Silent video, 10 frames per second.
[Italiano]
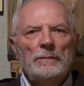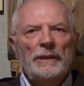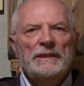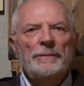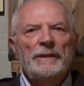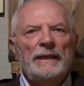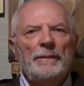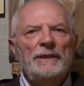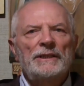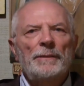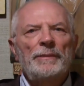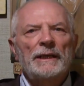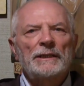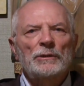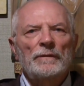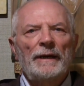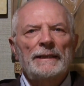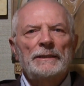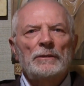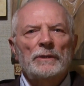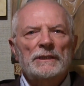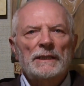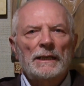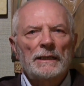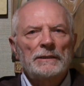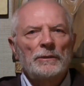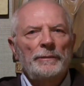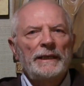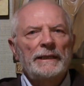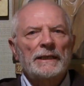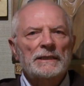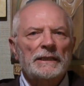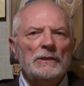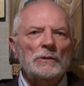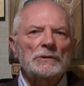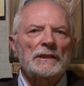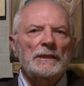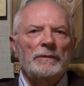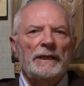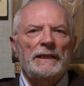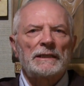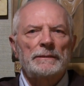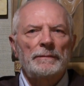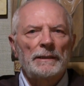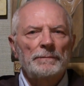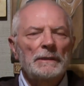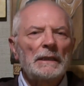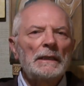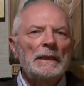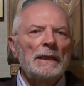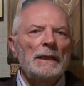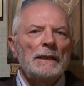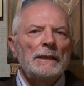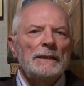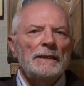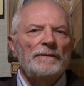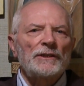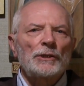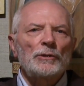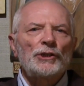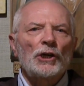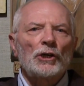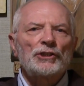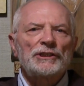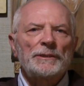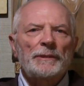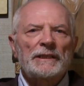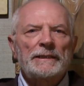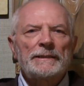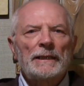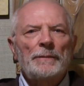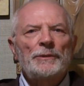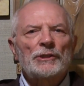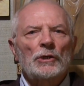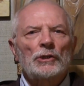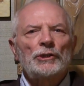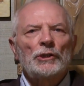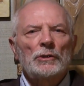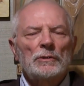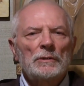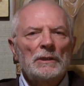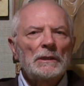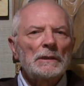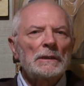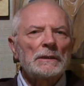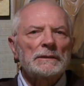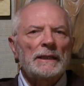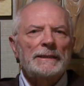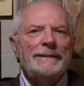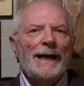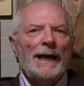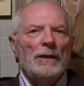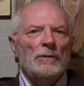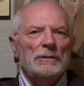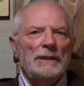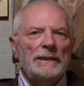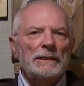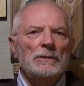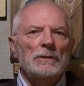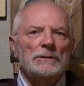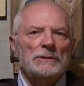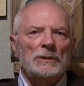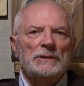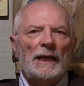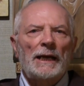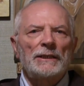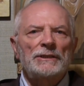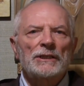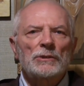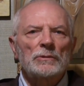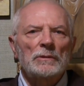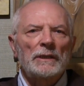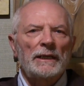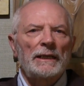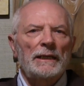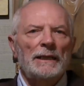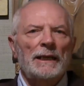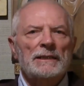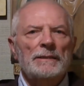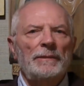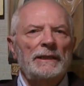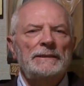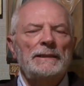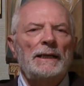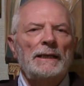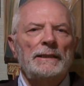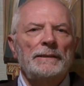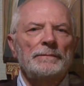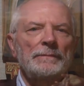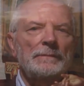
Pace bene amici e ben ritrovati in questa domenica seconda di Quaresima. Il Vangelo di oggi ci presenta l'episodio del dialogo, dell'incontro tra Gesù e la Samaritana.